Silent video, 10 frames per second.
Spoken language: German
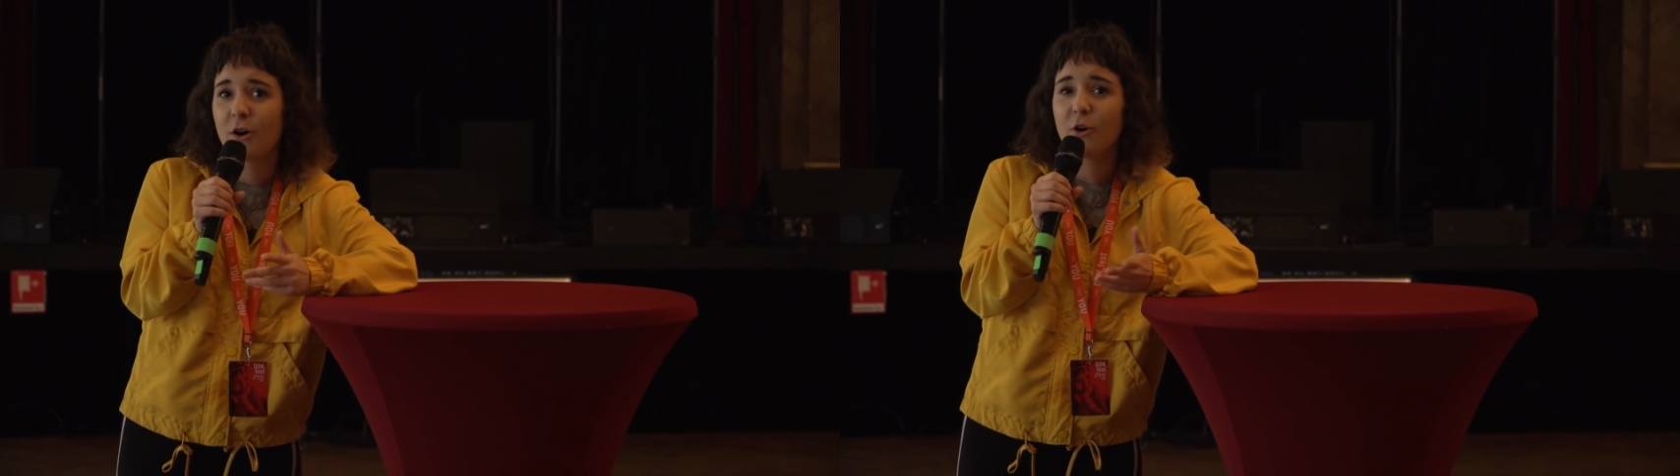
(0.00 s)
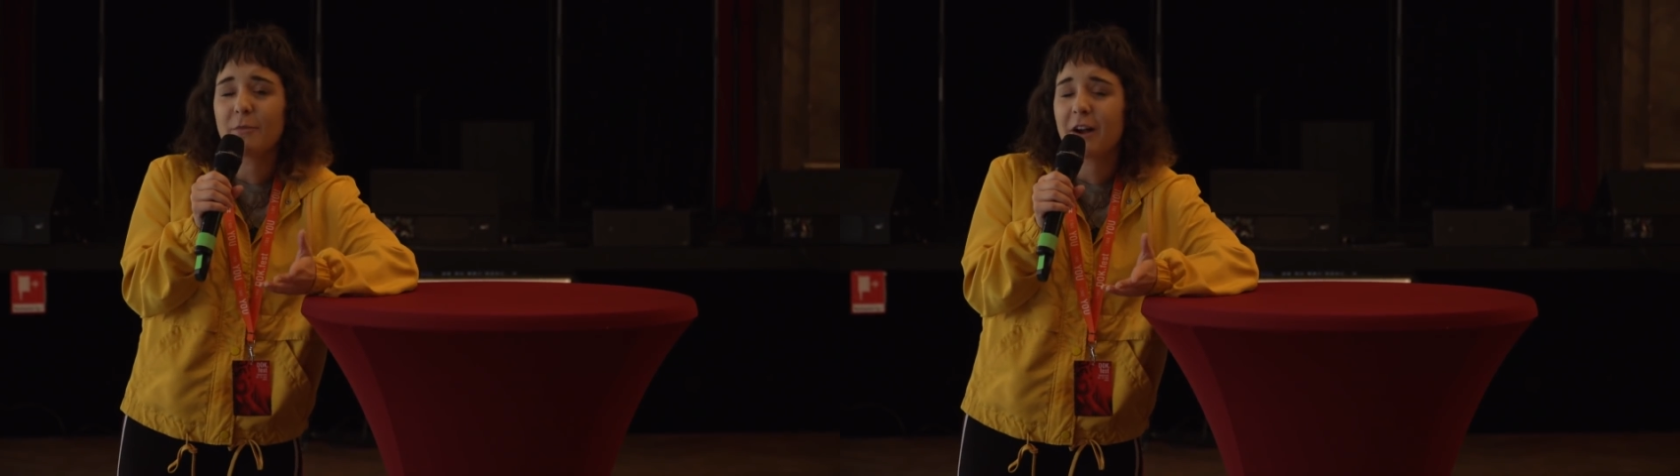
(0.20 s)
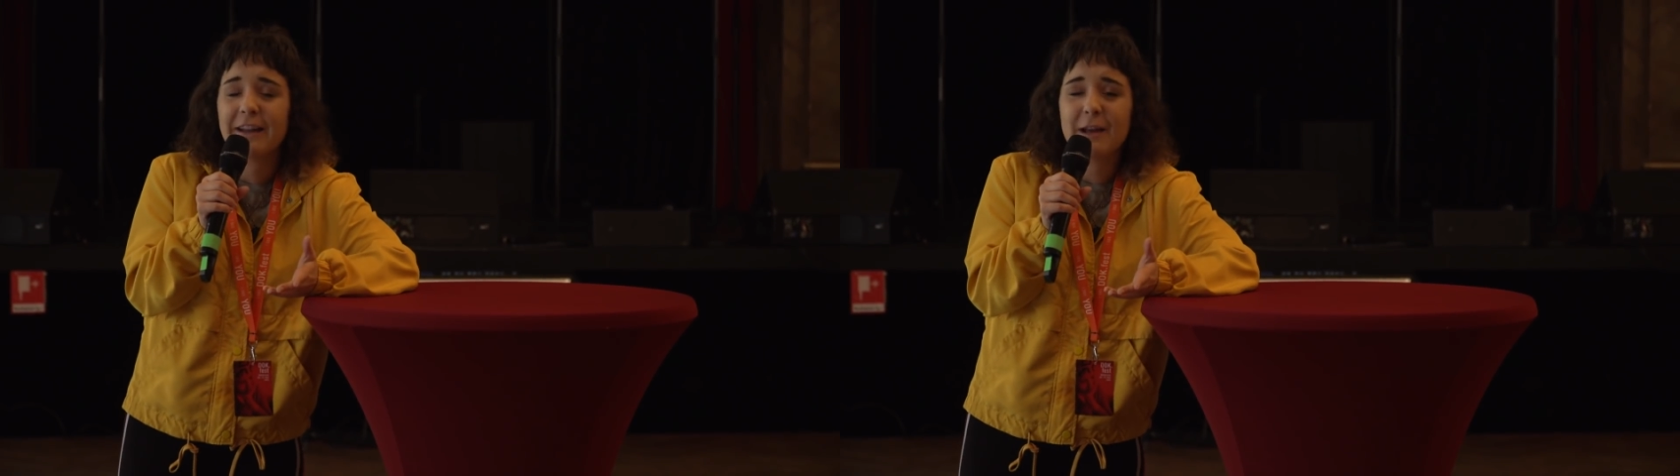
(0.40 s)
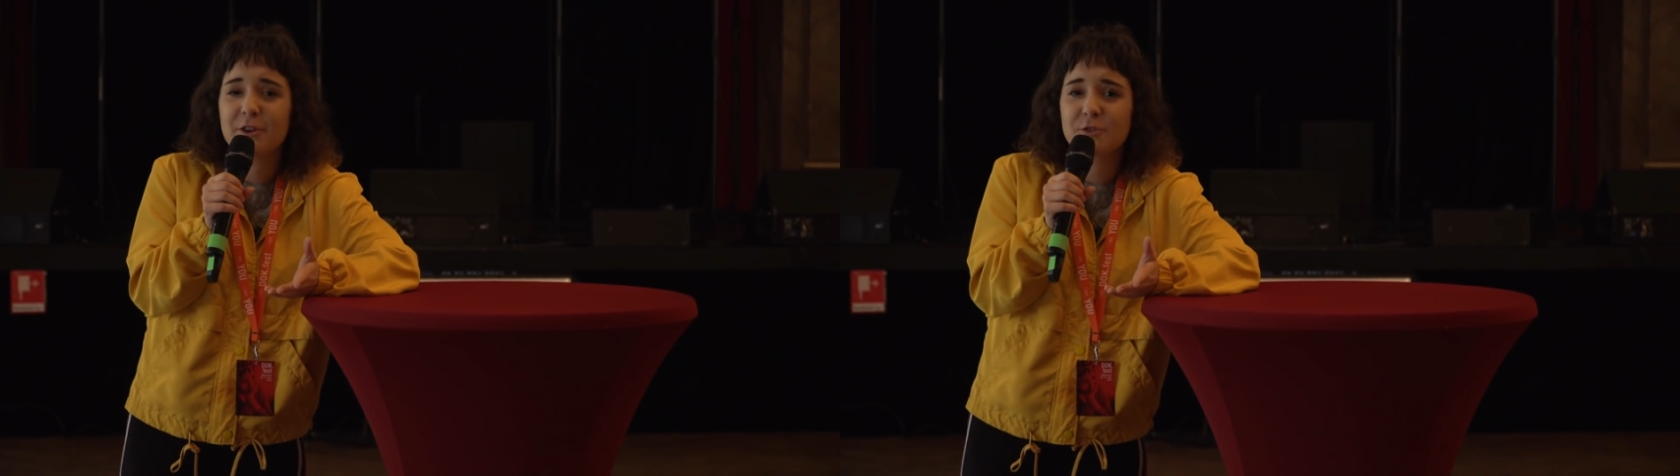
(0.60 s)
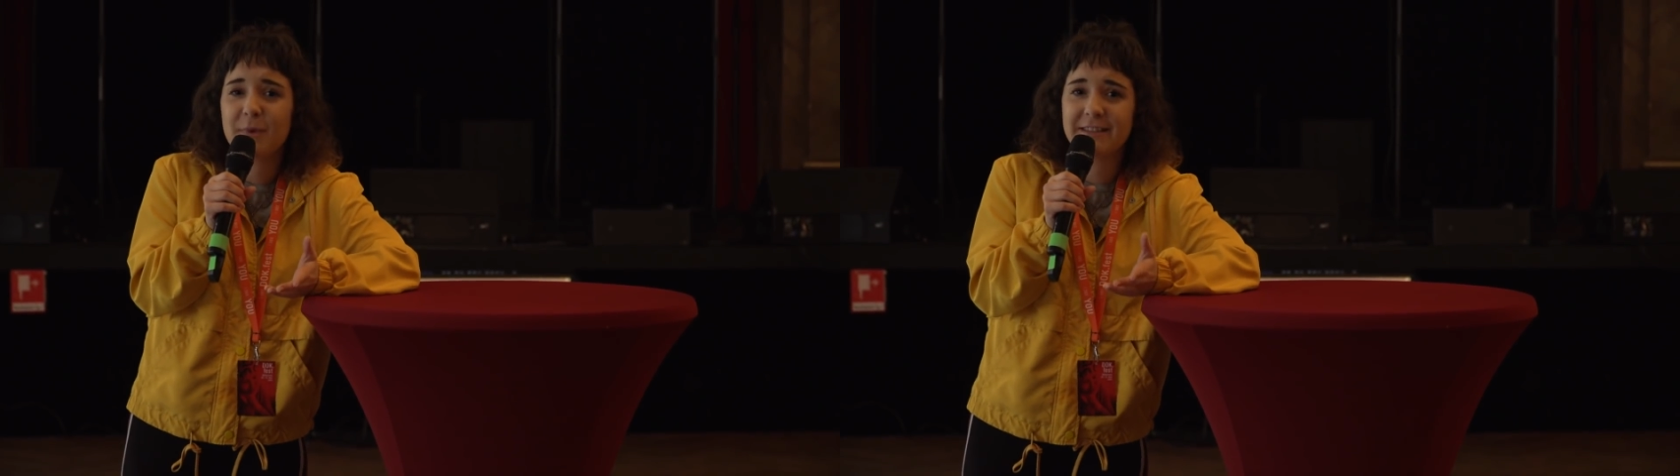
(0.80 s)
und man kann
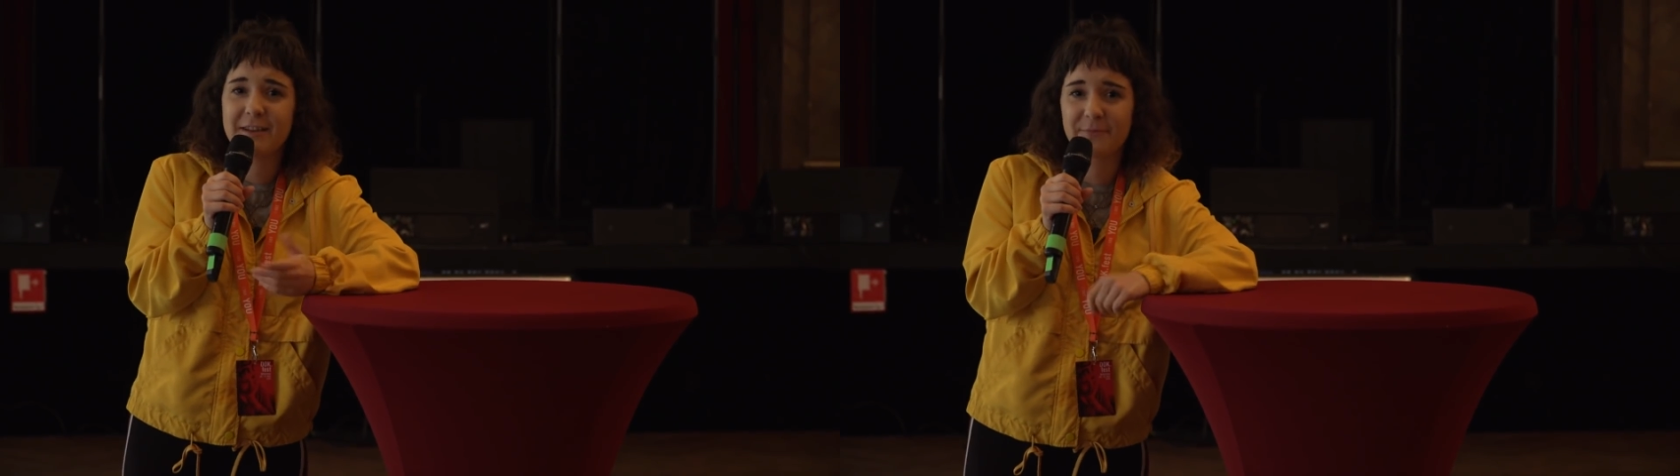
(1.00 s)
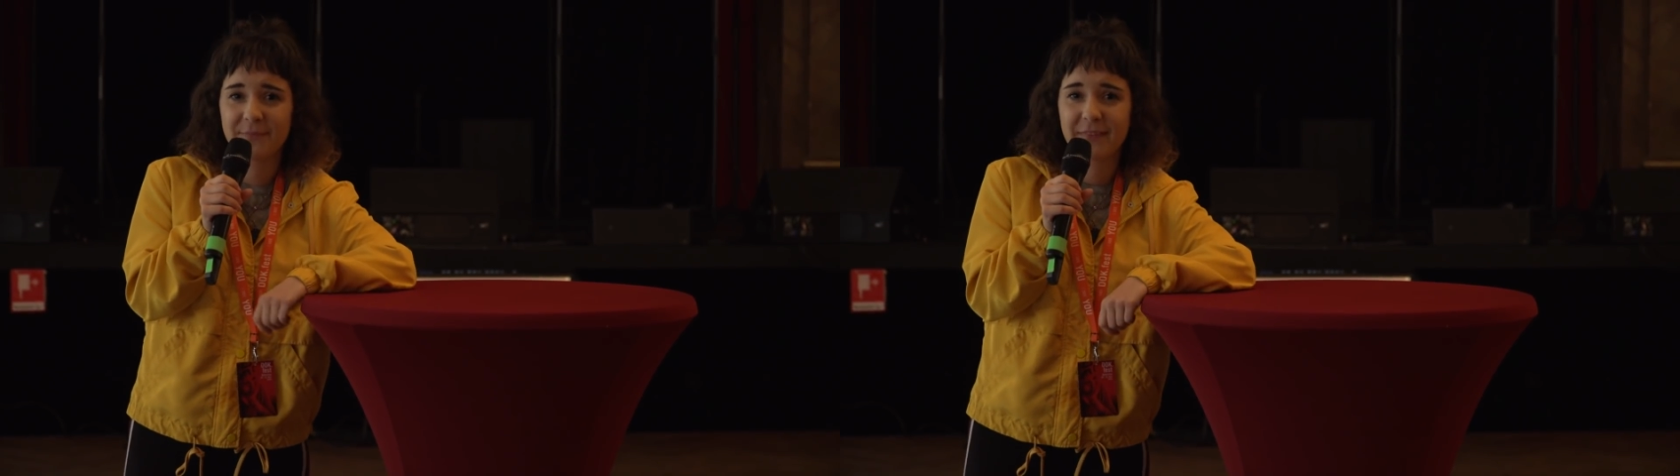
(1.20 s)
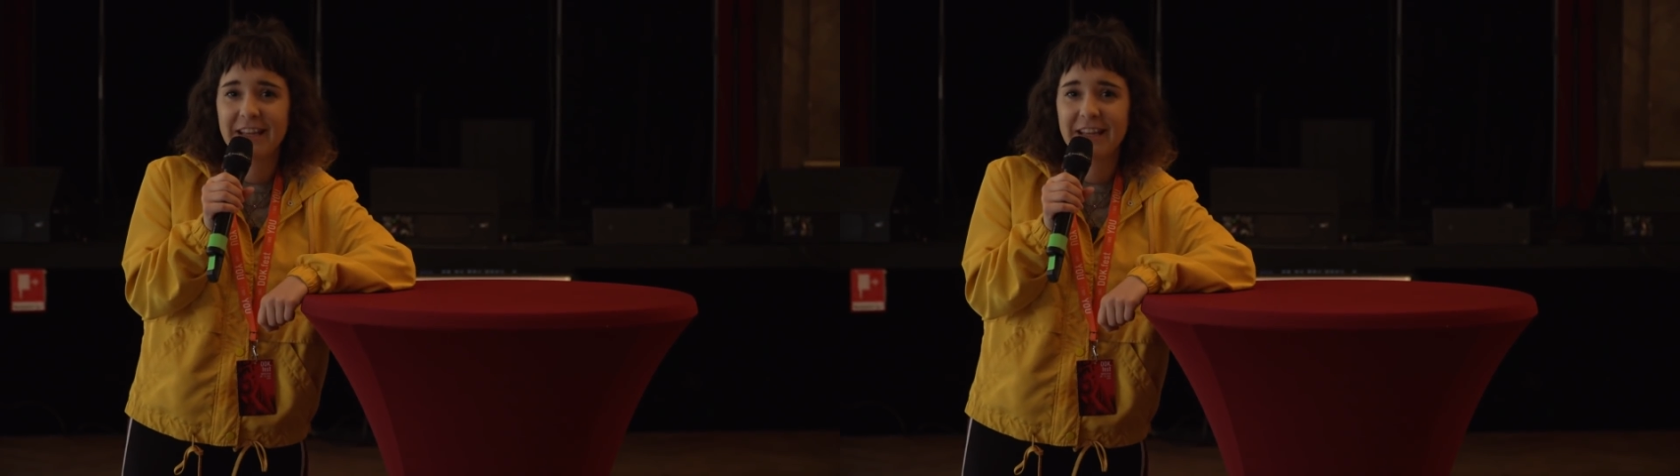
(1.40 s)
einfach Spaß haben.